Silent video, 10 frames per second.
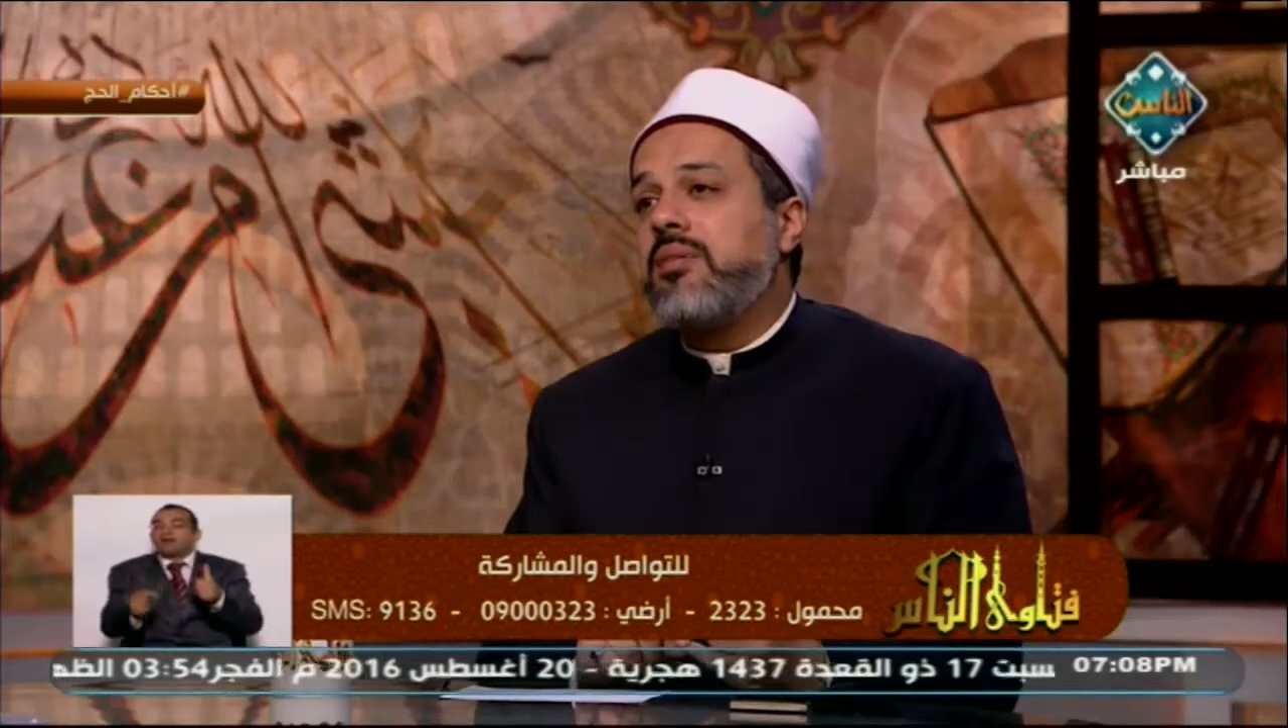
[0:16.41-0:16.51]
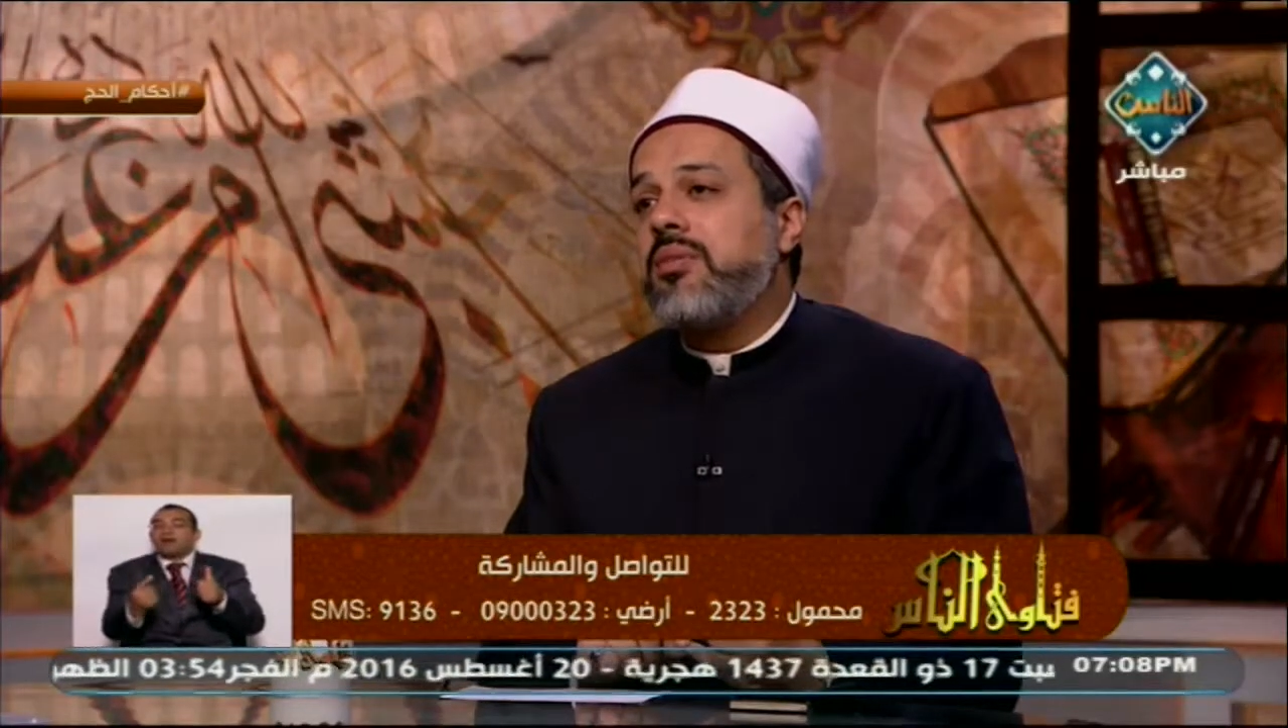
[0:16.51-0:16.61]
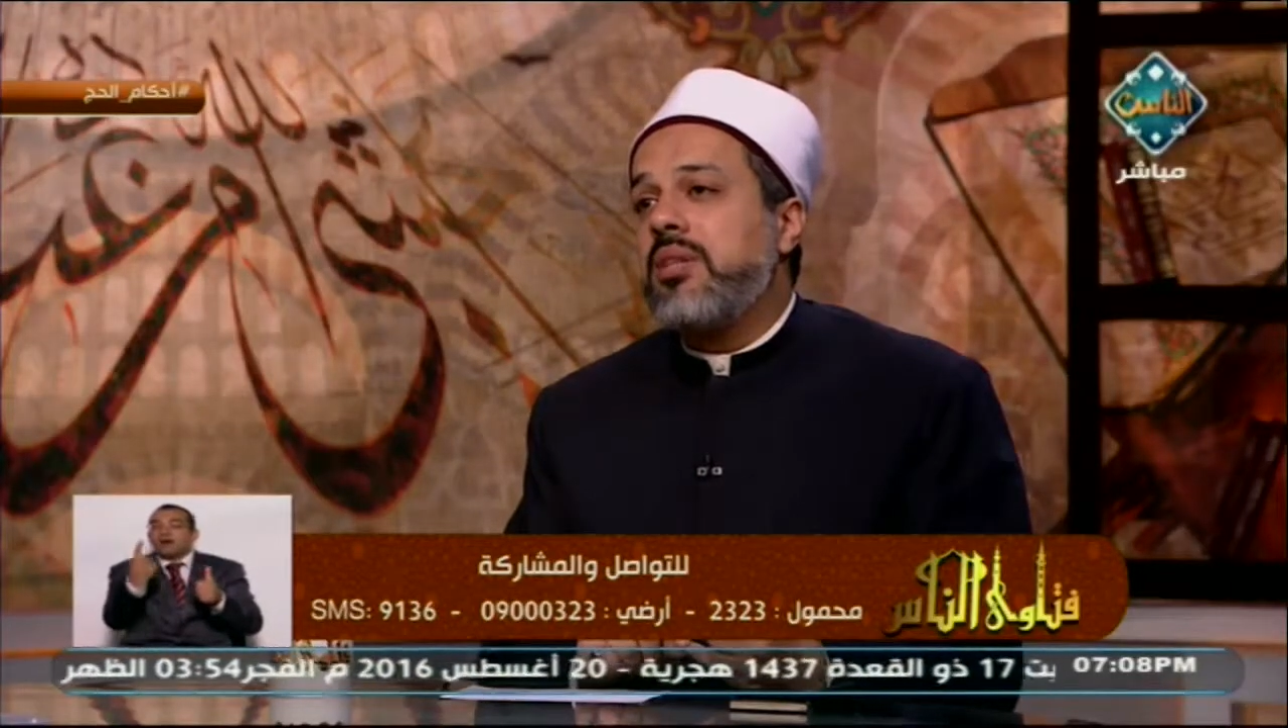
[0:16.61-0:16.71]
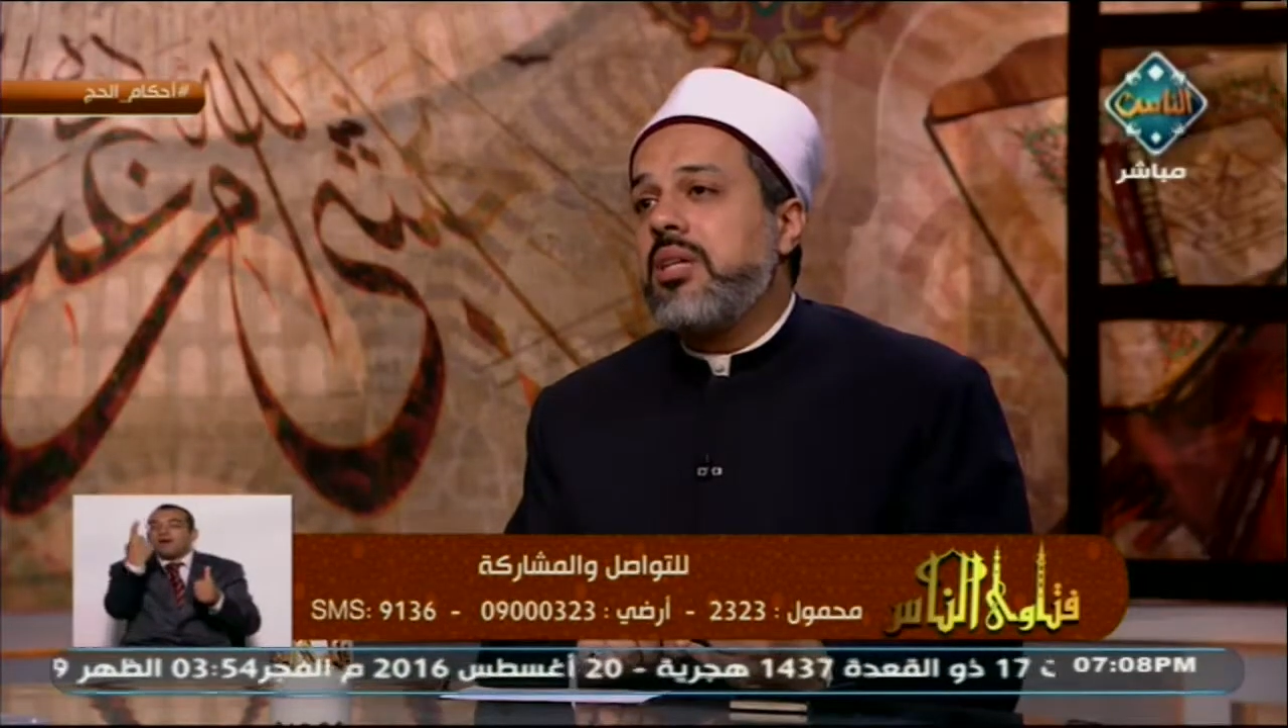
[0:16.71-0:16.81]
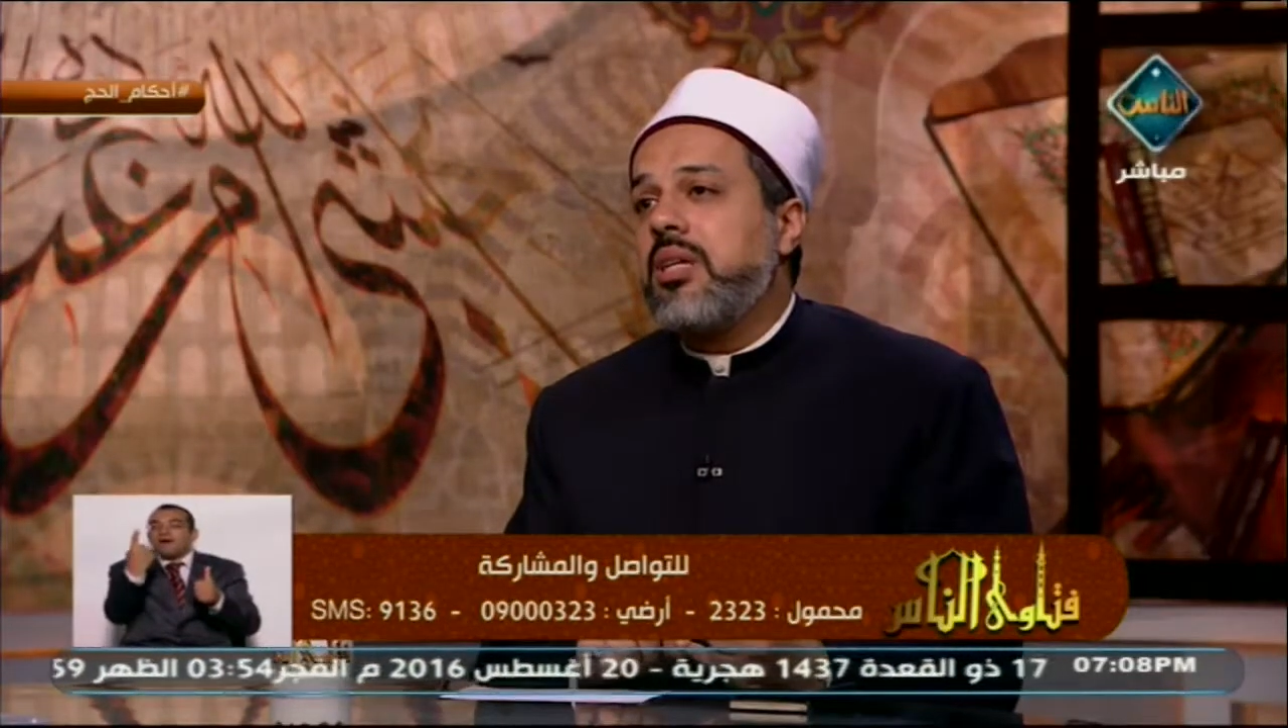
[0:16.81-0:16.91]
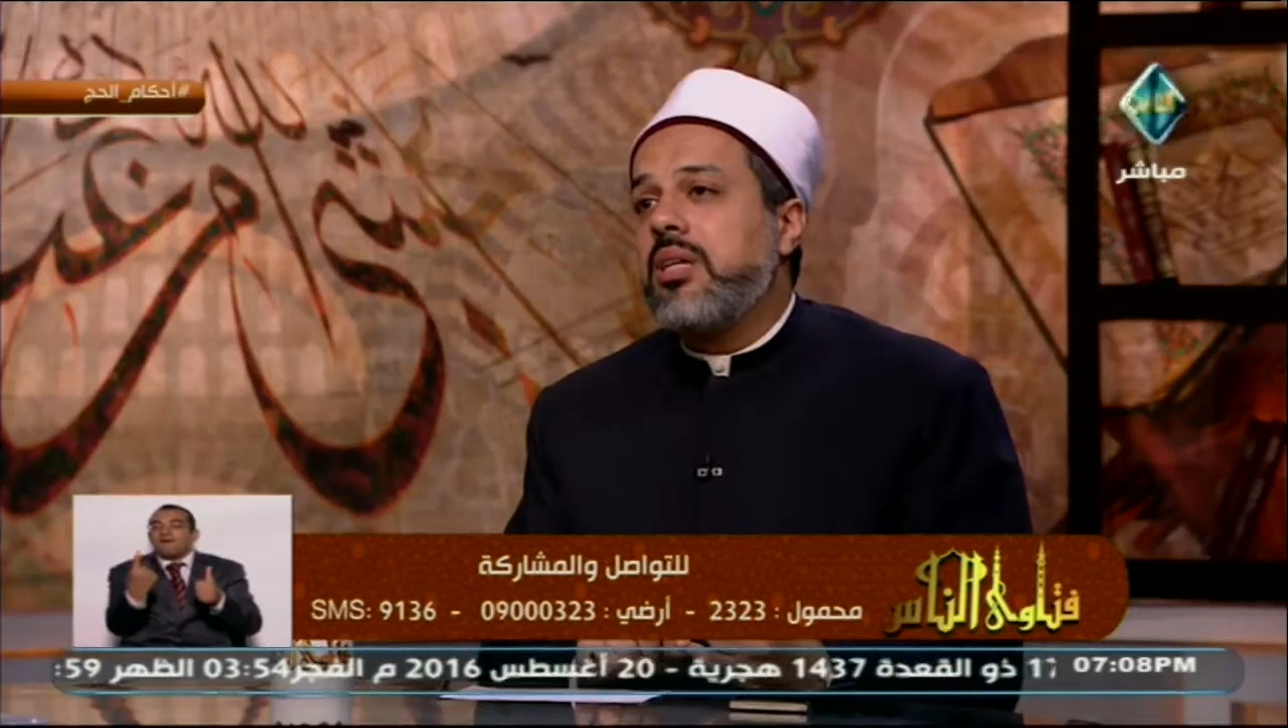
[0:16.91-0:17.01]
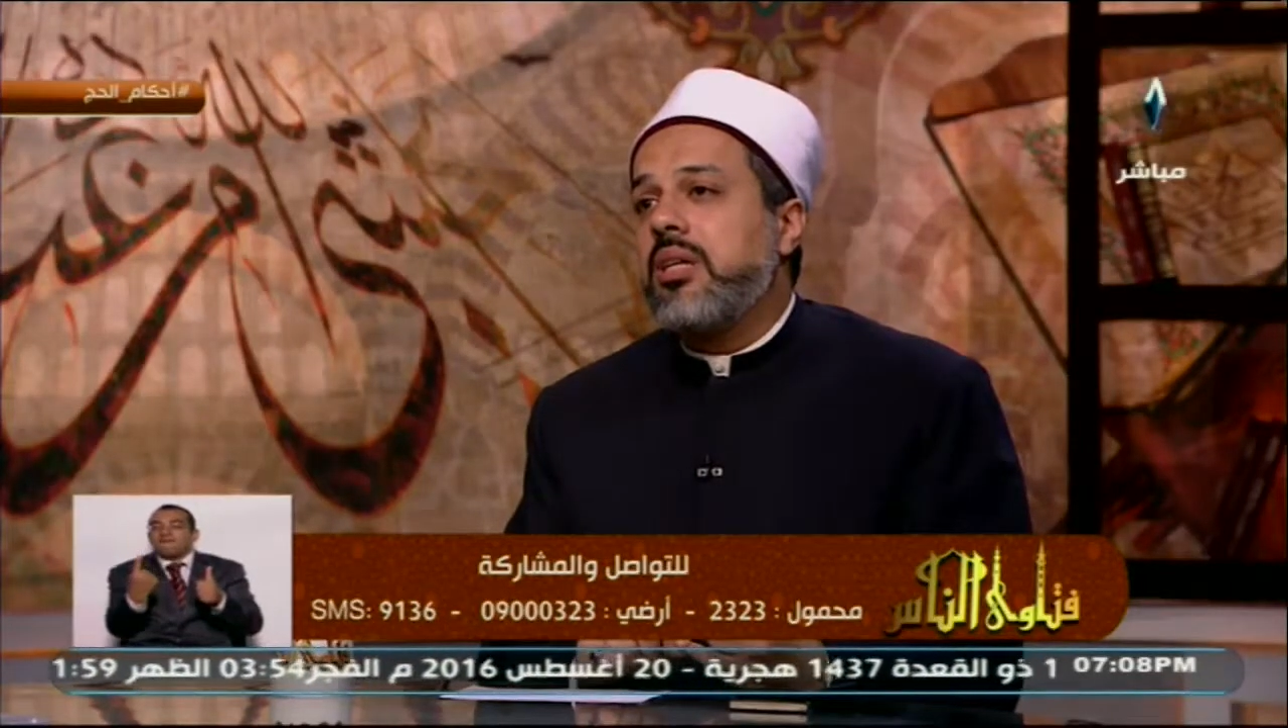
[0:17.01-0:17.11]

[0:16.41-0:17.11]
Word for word: فيه